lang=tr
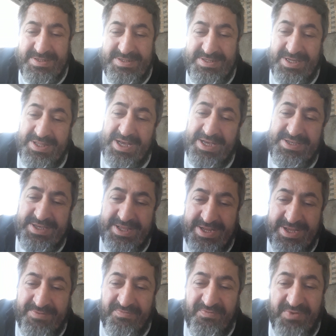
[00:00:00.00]
yalan
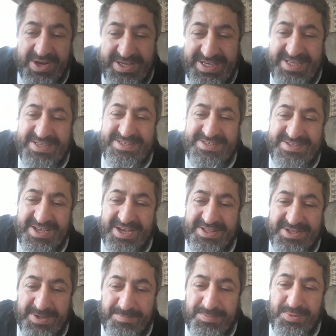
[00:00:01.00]
yere vahiy
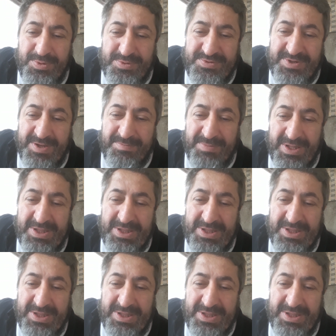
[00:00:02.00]
isnadı yapıyorsam,